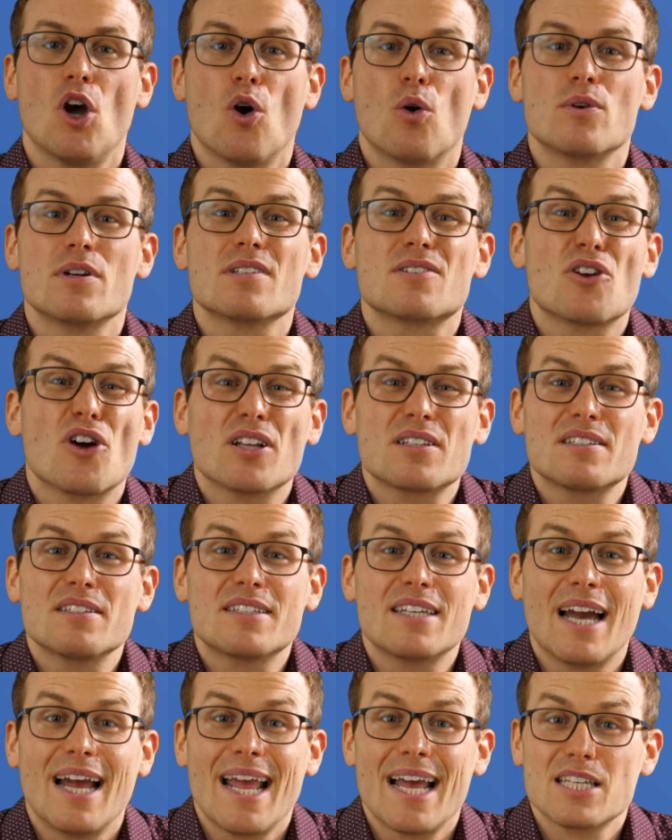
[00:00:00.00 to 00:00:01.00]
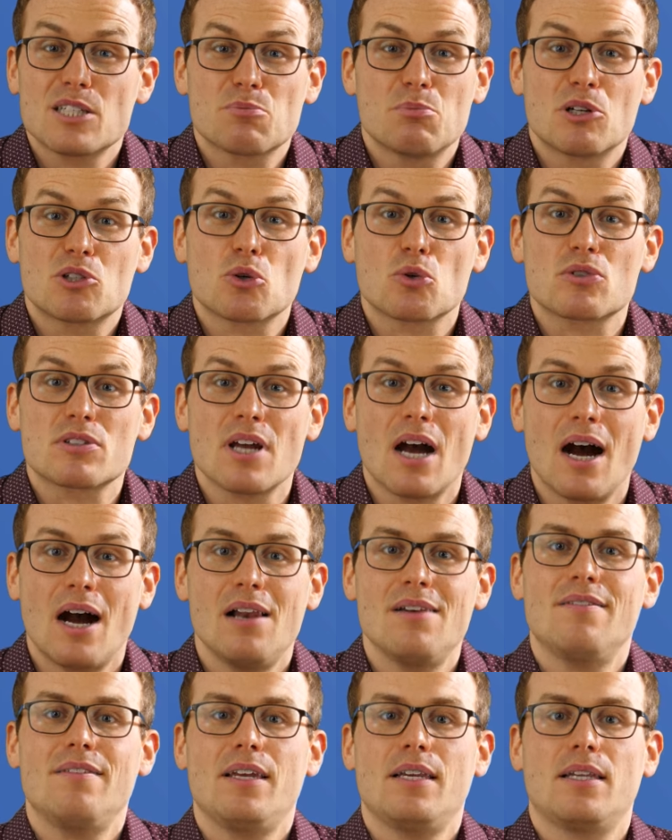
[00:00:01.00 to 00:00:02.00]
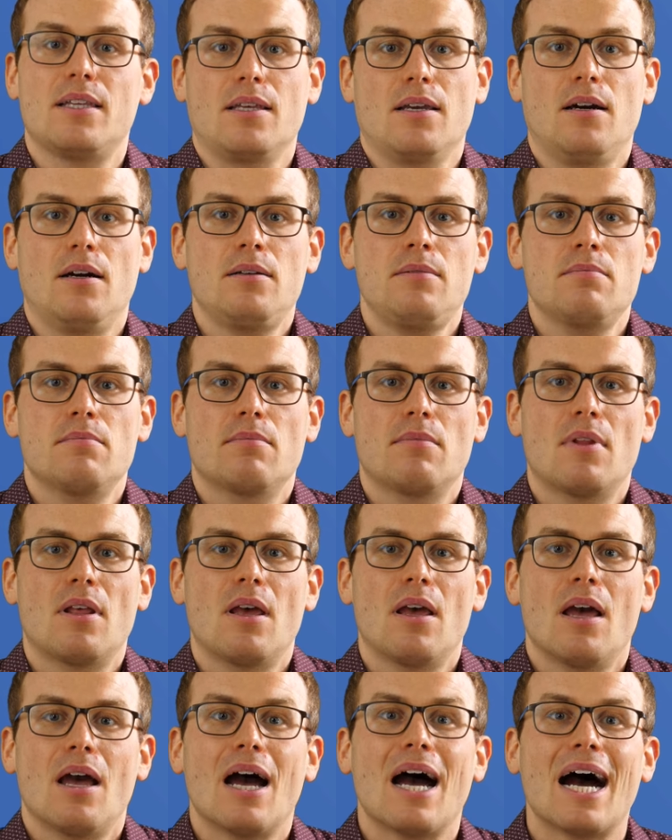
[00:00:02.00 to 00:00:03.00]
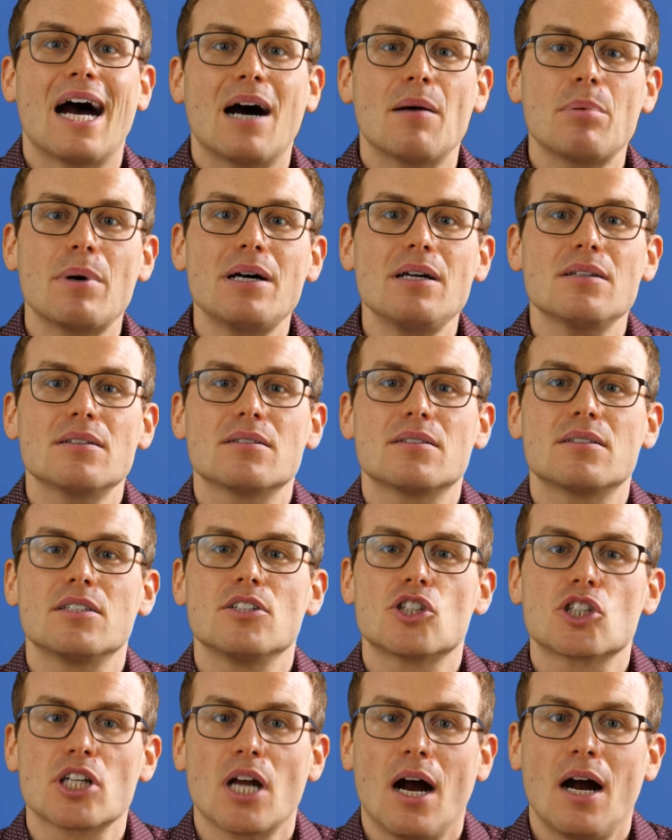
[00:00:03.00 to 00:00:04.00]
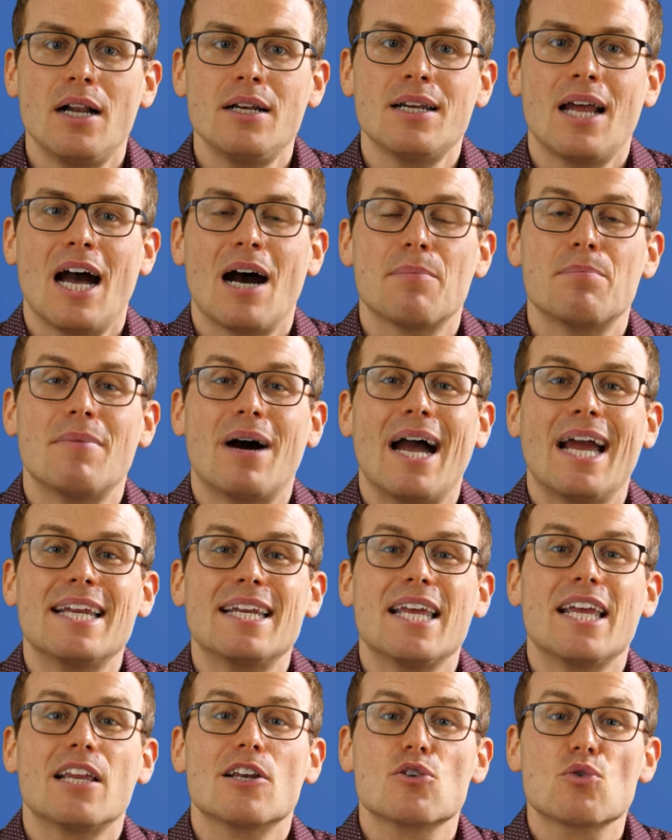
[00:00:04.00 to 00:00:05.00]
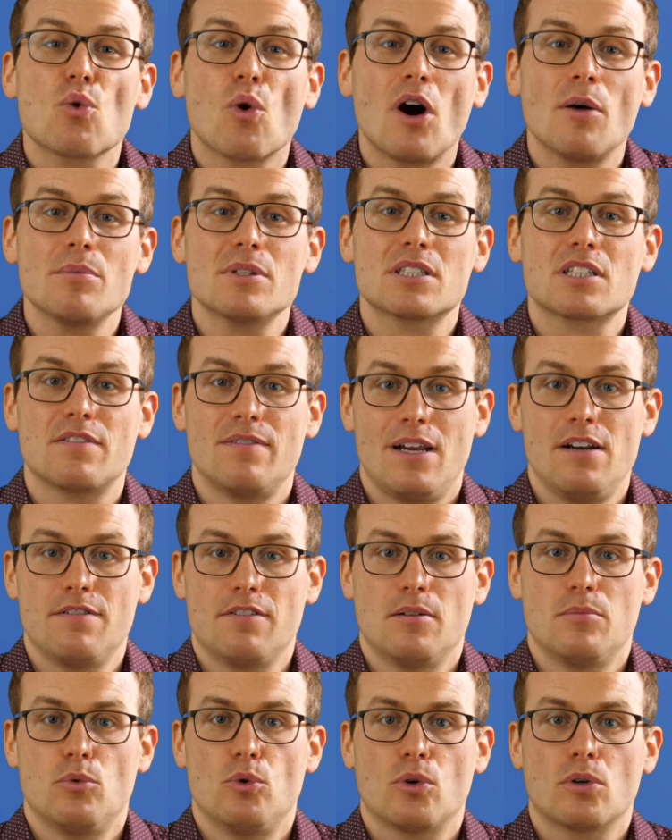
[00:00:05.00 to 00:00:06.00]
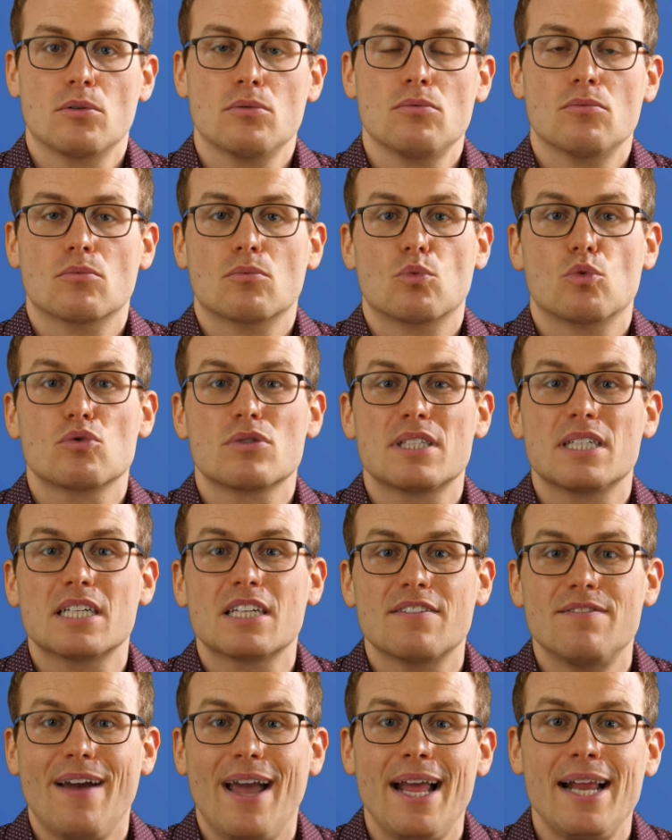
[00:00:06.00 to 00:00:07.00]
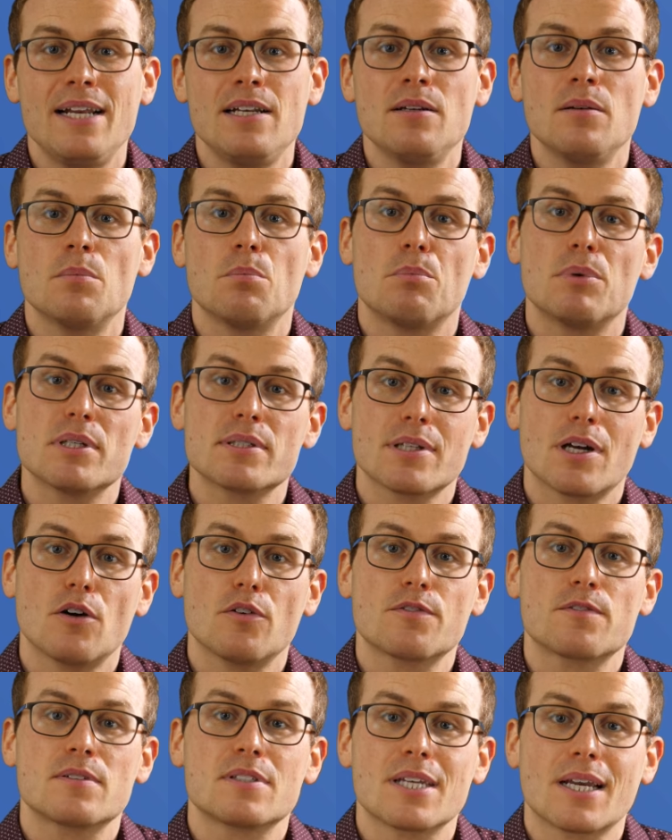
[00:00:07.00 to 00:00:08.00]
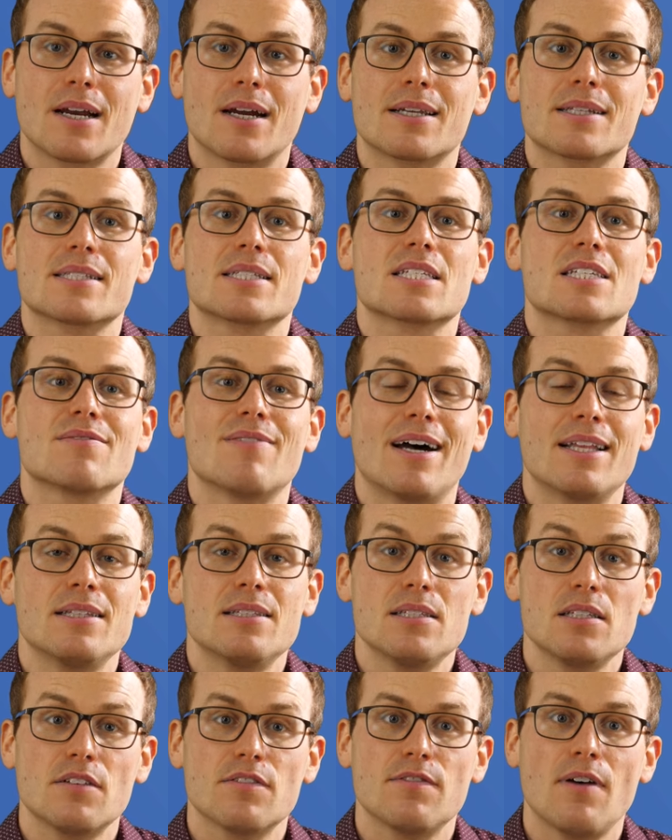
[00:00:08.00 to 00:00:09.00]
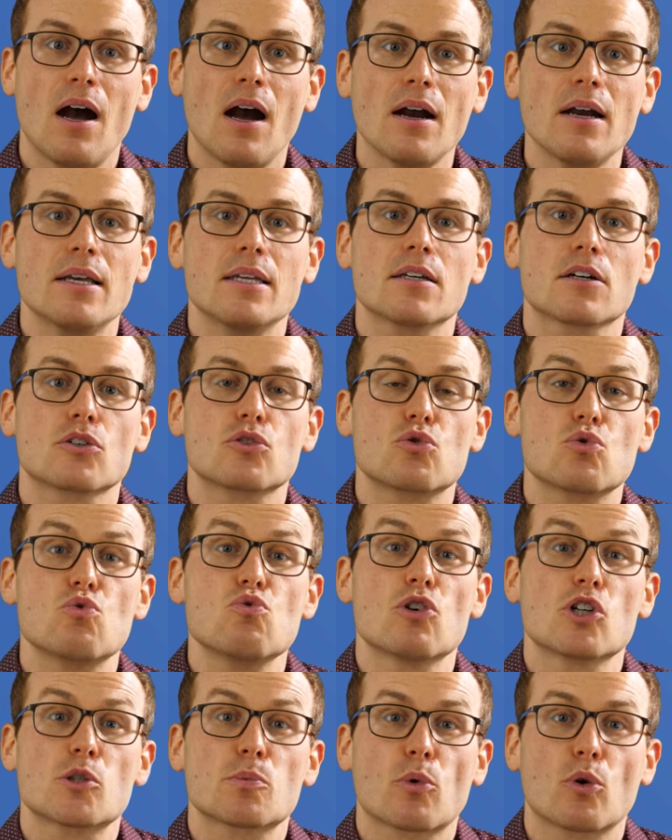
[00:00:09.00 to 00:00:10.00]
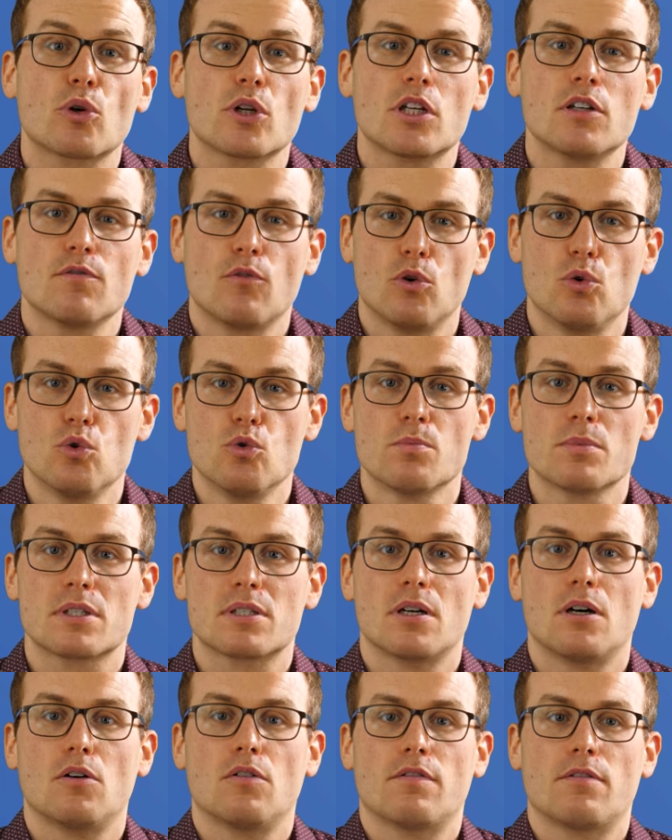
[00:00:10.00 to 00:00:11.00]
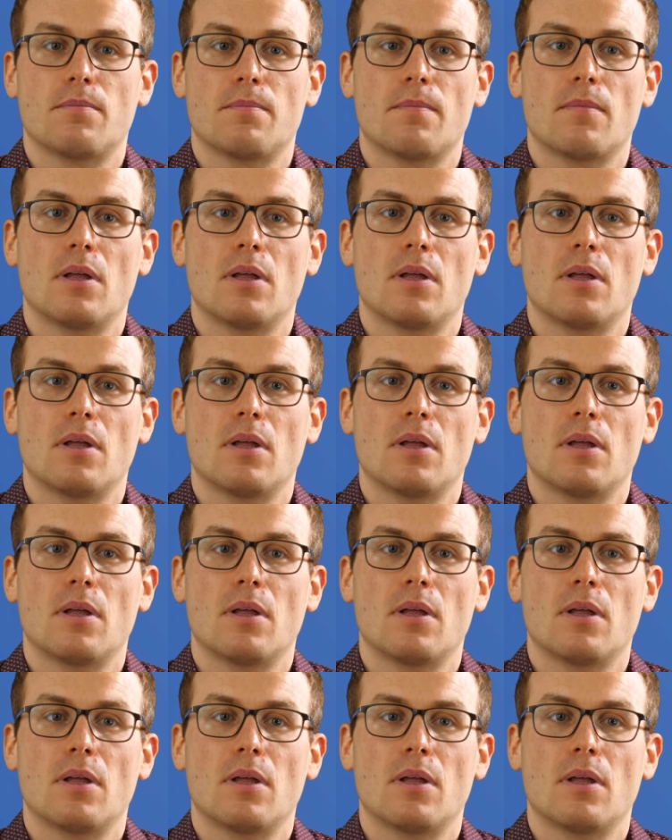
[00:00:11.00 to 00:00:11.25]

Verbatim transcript: Und das hört sich ja erstmal total wenig an, aber die Schalen haben ein enormes Quellvermögen und sie quellen bis auf ca. das 20-fache ihres ursprünglichen Volumens auf.